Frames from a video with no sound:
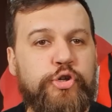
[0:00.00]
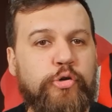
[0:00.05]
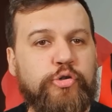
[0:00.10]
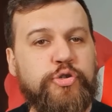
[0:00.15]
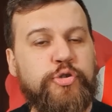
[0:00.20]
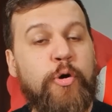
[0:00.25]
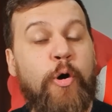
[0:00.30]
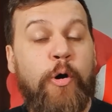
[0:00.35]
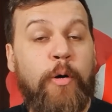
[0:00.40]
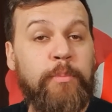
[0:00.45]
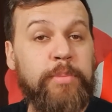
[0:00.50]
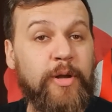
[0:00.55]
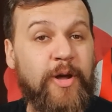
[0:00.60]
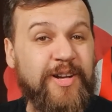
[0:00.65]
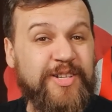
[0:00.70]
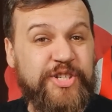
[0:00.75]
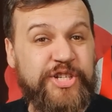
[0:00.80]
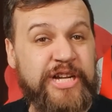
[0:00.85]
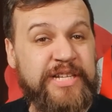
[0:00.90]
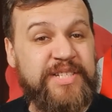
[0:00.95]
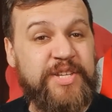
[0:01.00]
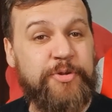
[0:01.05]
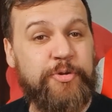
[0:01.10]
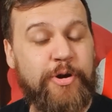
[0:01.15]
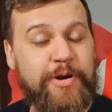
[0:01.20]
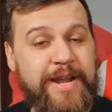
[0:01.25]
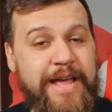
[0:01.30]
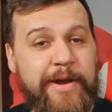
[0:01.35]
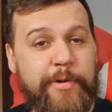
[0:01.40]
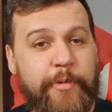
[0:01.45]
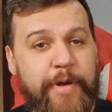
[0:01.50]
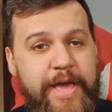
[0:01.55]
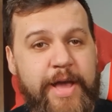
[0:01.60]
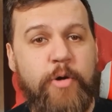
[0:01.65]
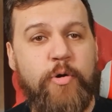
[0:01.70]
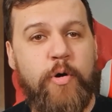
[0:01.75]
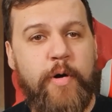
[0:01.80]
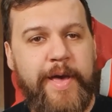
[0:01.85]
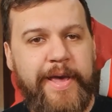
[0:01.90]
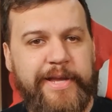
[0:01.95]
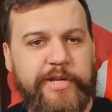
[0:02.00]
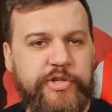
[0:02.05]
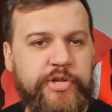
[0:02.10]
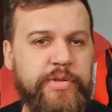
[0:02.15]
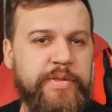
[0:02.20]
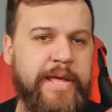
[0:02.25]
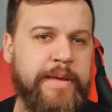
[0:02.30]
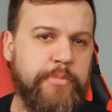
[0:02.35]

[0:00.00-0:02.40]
Shows no Roblox já se tornaram recorrente.